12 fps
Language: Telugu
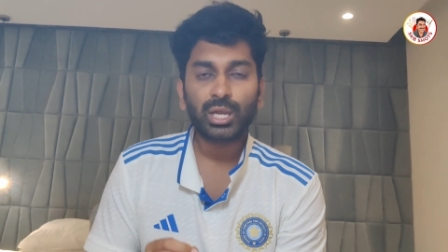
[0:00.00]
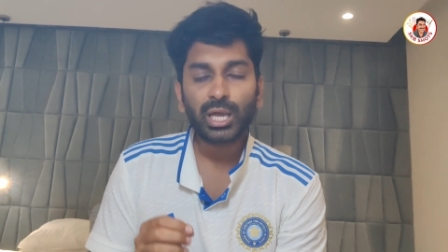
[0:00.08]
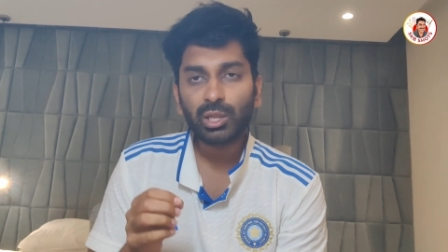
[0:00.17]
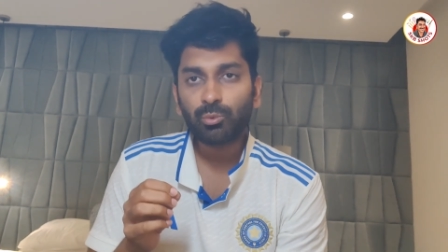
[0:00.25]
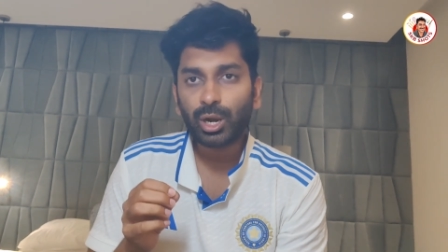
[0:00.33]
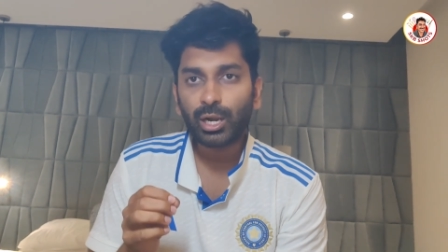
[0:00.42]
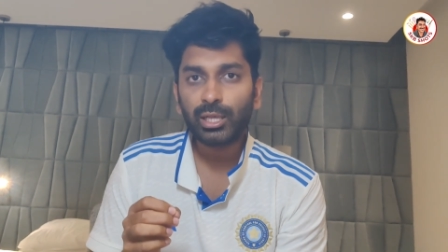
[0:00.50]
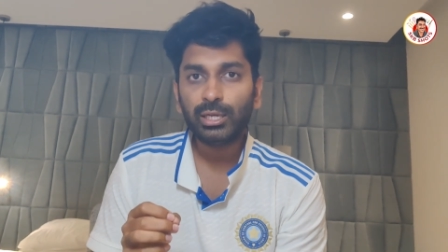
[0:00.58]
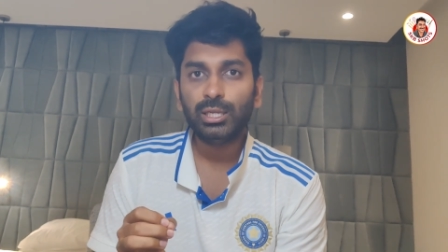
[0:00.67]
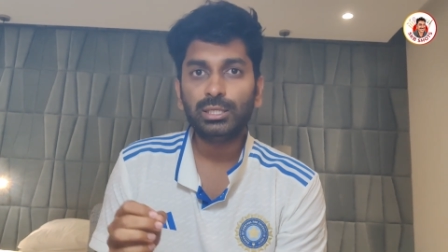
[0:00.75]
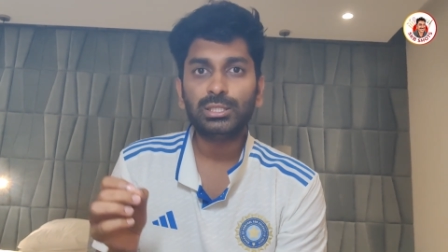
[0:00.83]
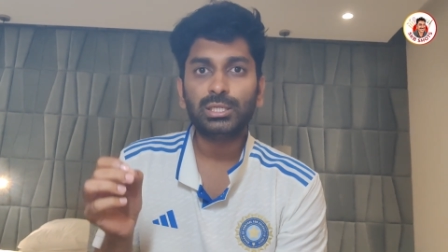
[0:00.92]
కానీ వాళ్ళ
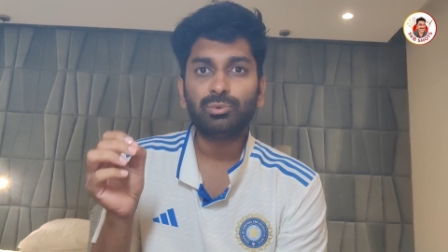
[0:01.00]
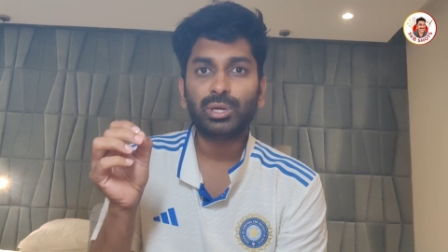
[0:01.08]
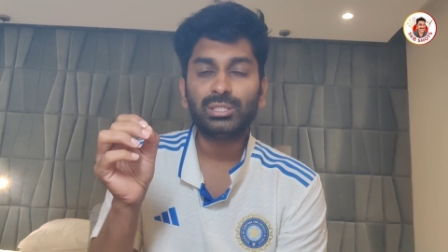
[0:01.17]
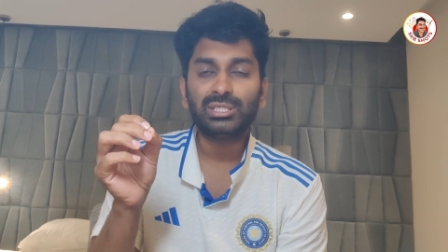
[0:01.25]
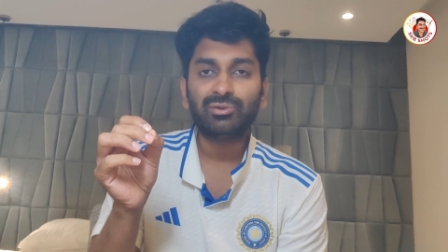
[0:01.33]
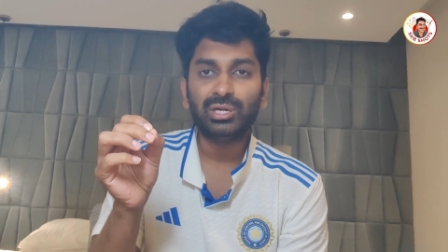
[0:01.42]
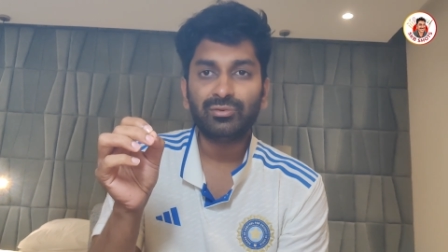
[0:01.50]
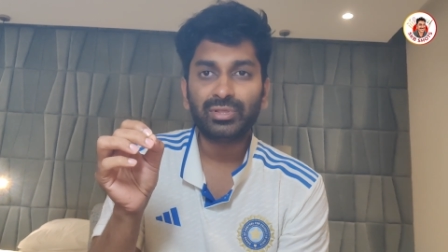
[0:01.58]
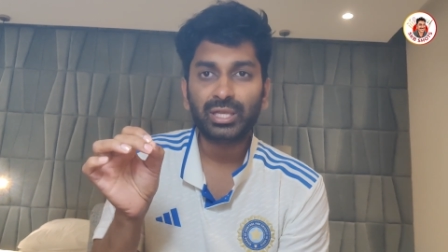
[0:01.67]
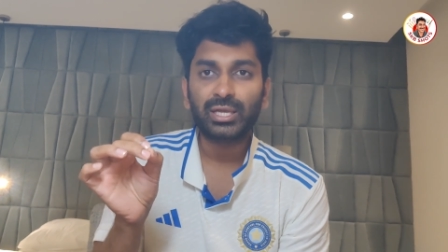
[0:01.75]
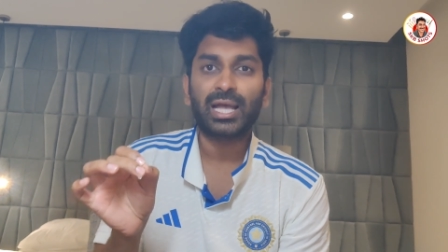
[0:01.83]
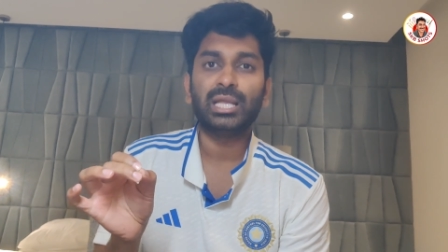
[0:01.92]
ఇన్నింగ్స్ అనేది వన్ సెవెంటీ
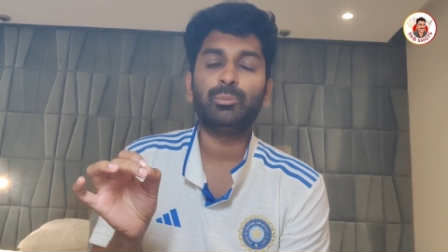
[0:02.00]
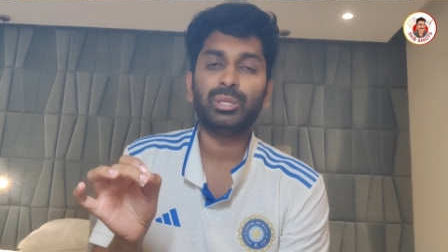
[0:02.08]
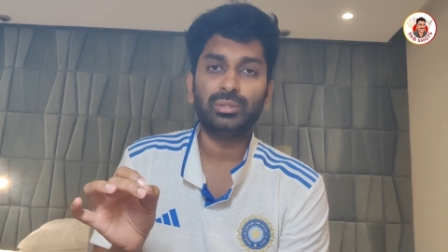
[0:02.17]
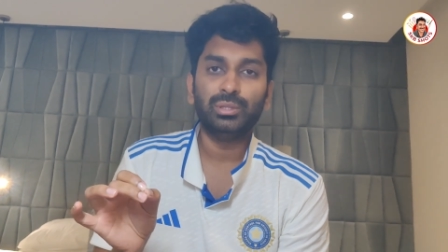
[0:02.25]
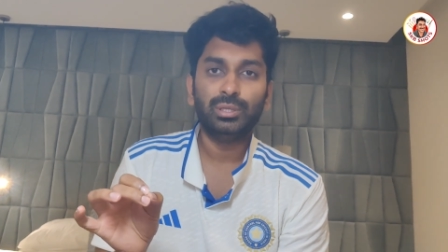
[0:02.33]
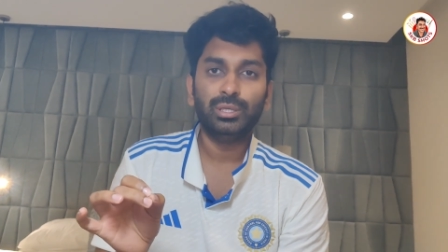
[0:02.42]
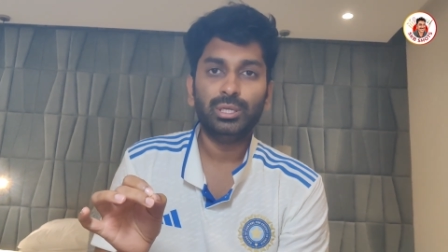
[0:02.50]
వన్ దగ్గర ఆగిపోయింది